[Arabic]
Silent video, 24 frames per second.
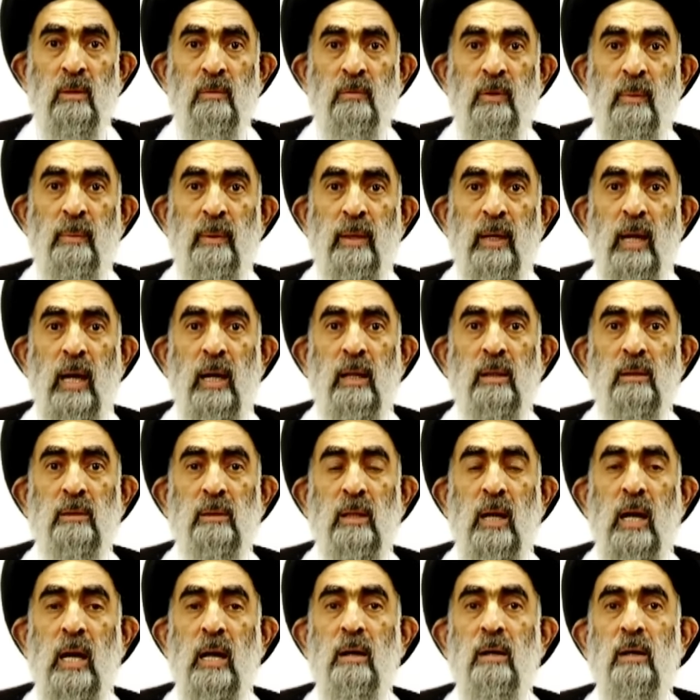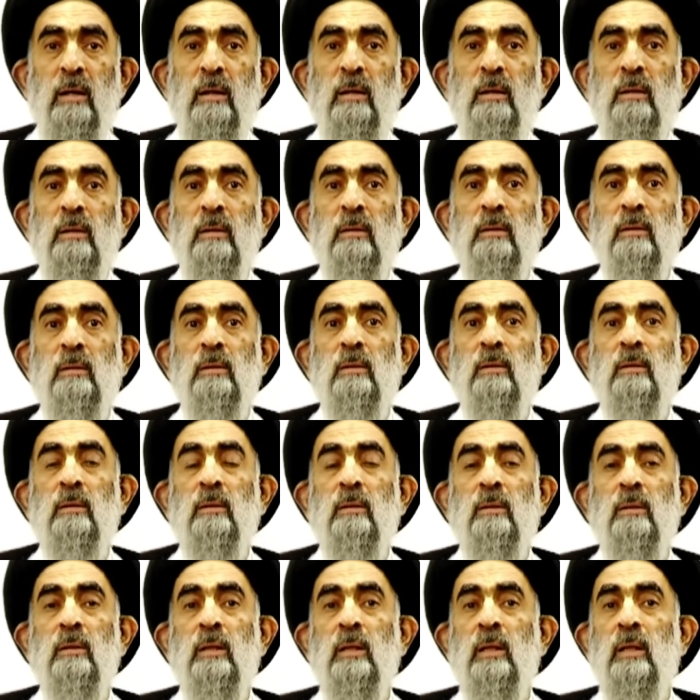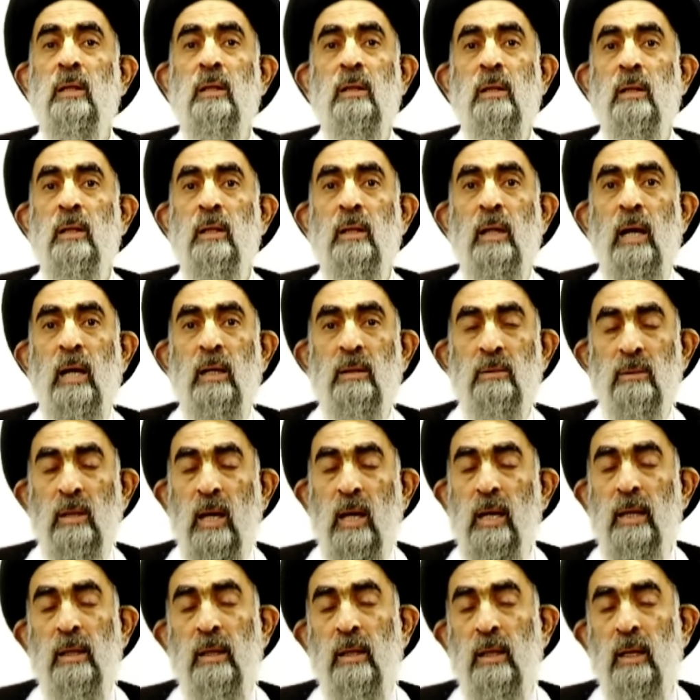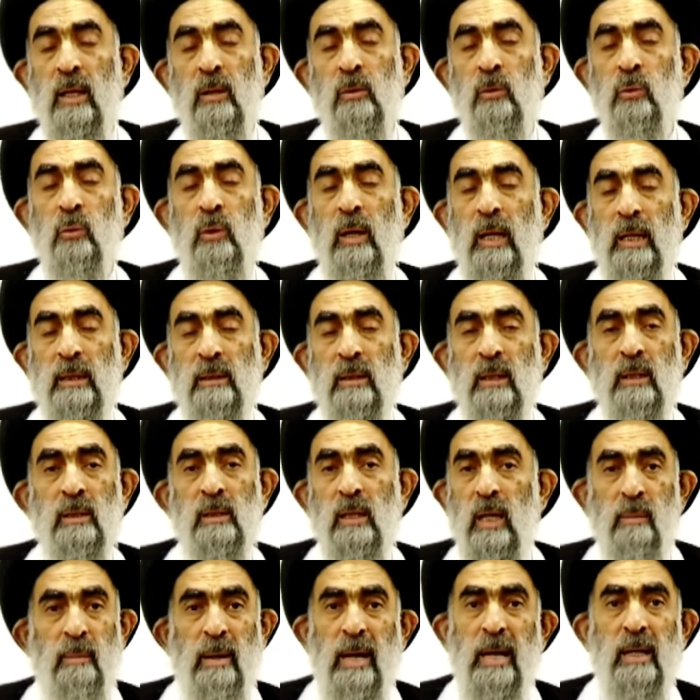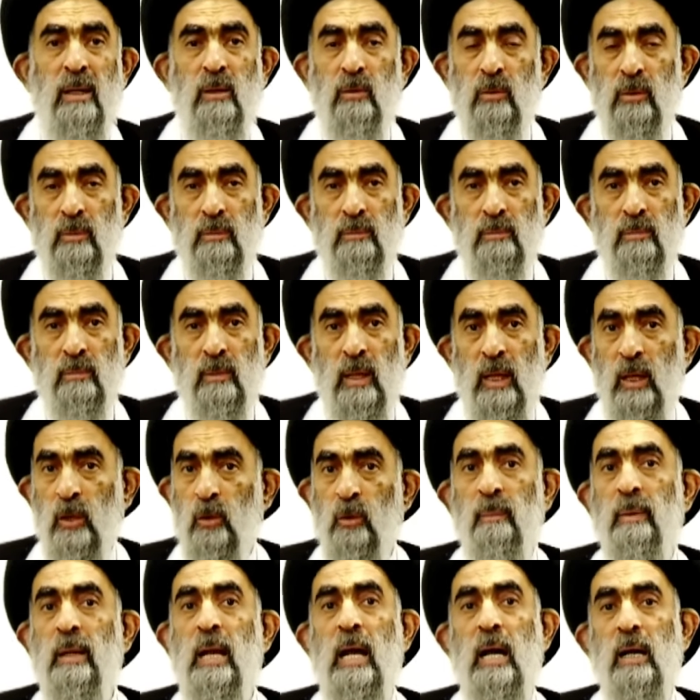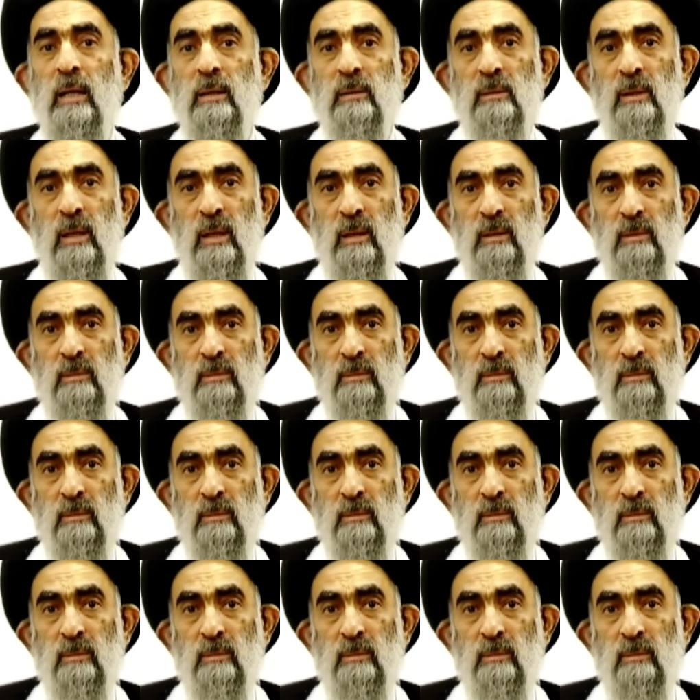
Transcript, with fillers: فمن أخطاء الأخطاء اللي أكو واحد عندنا ما أريدهم أريدهم بلا أخطاء